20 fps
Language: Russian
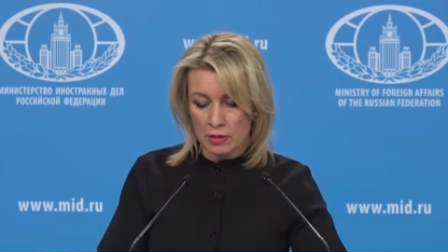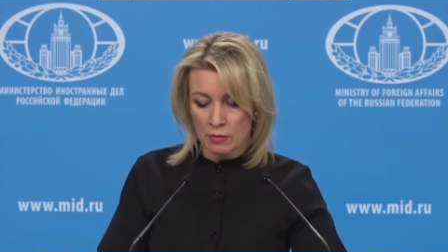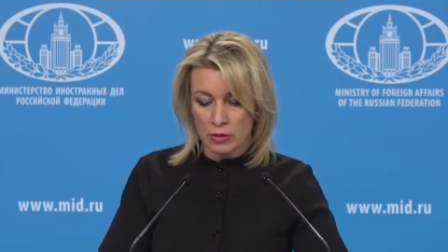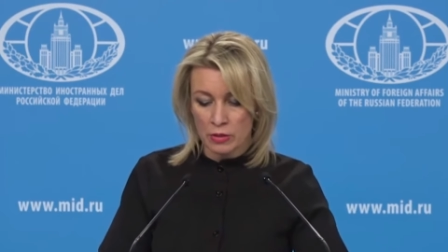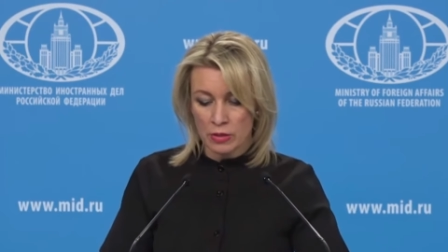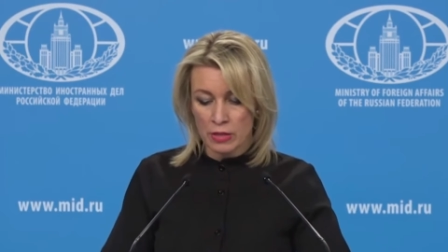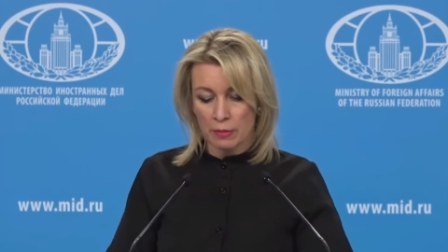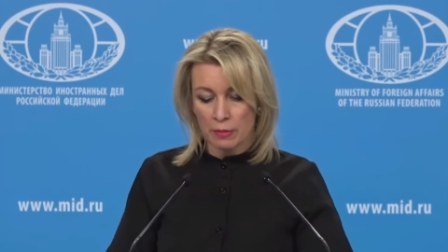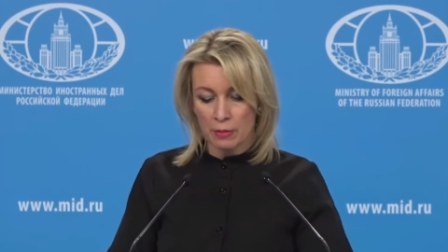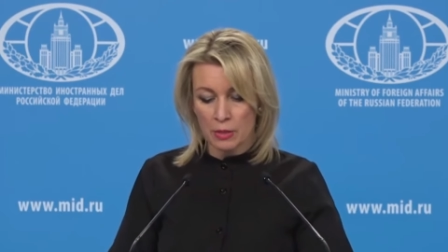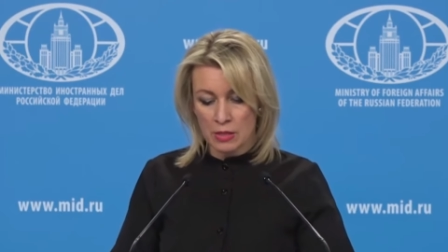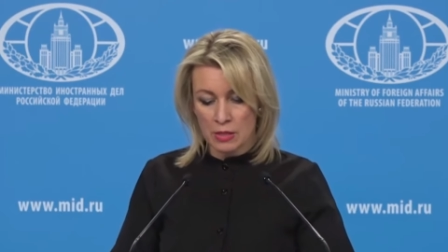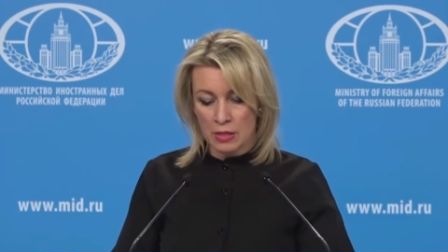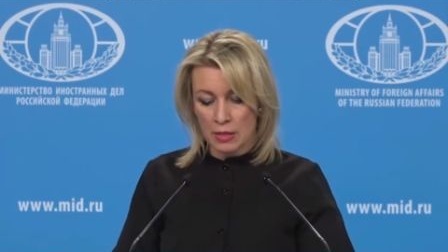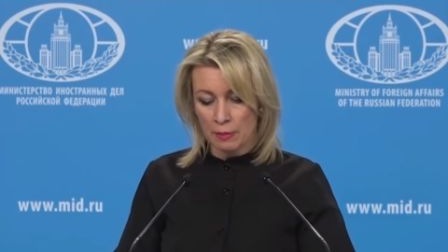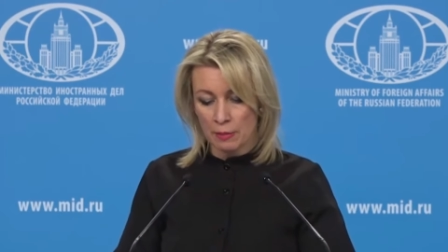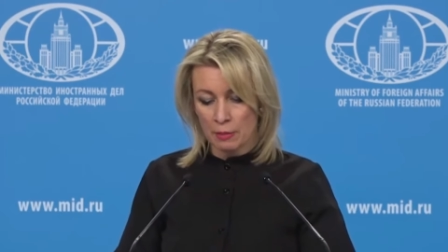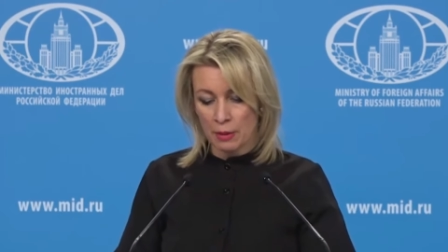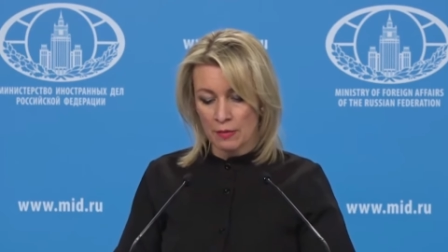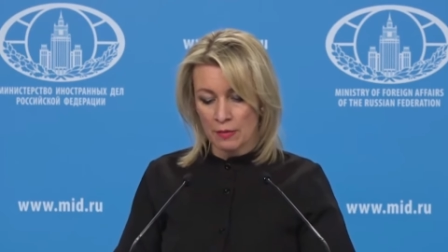Заместитель
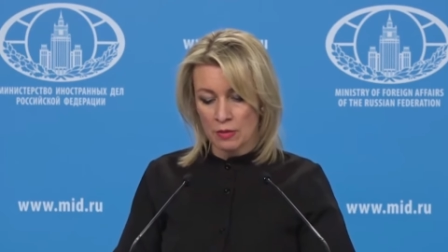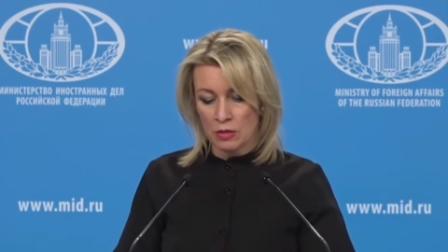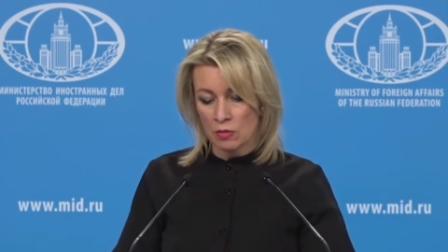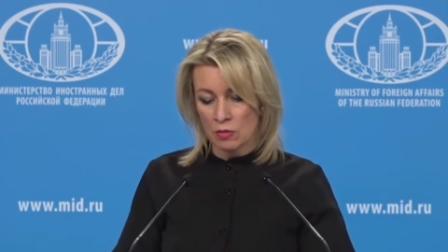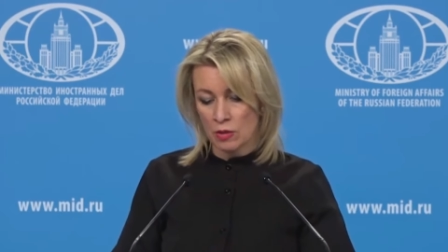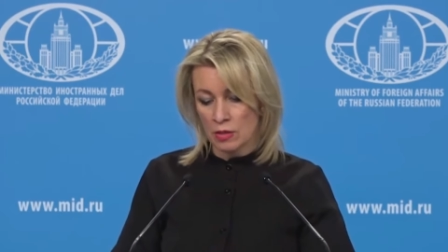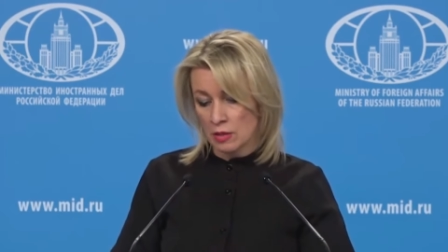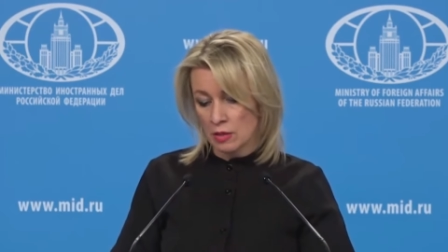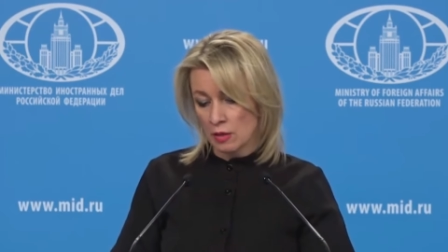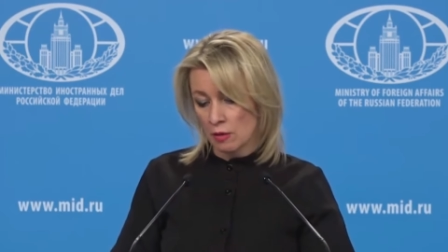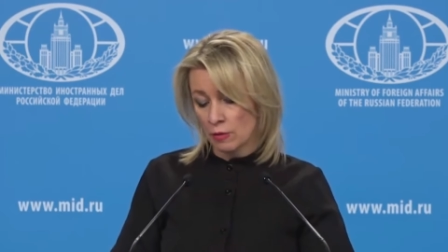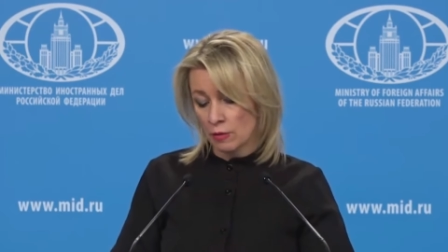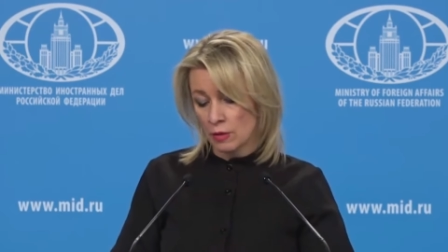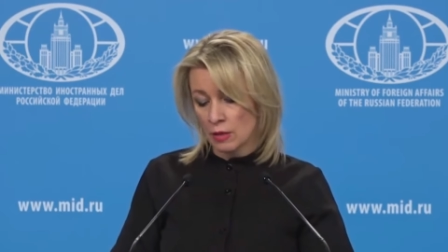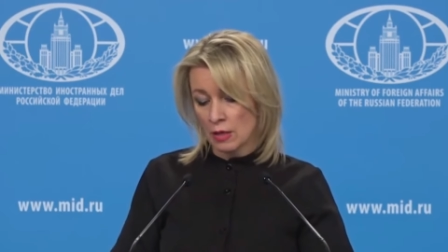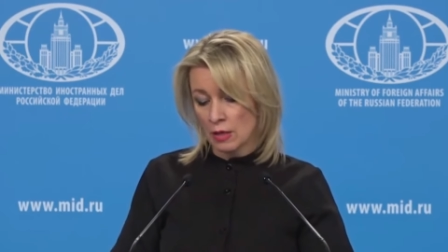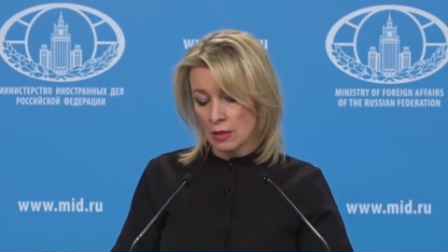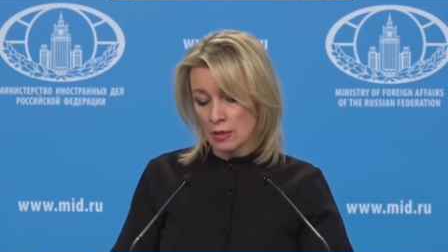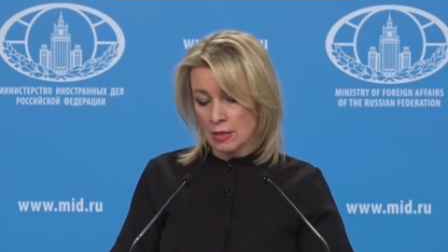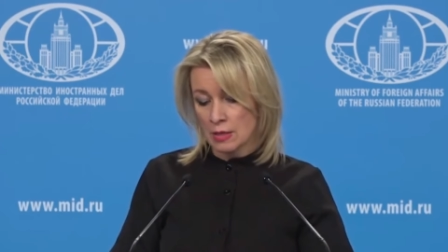председателя правительства Российской
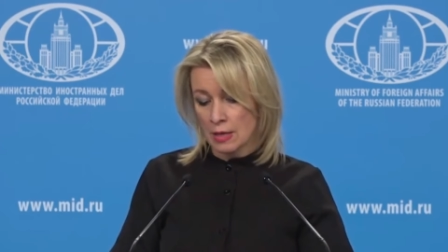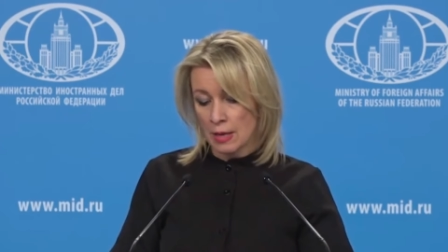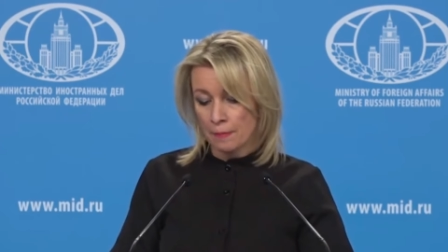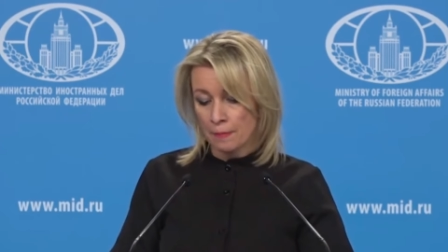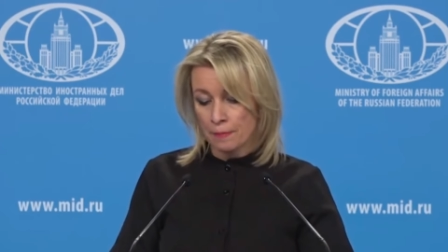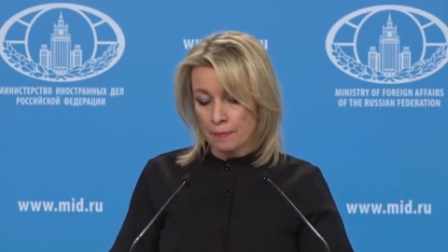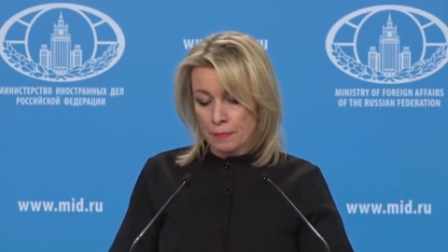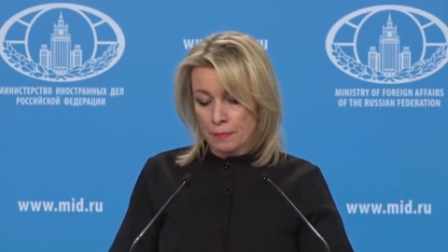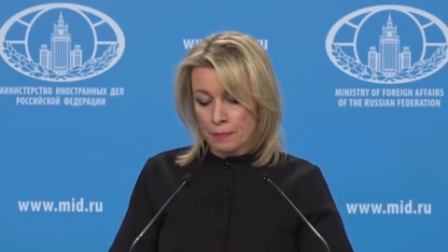Федерации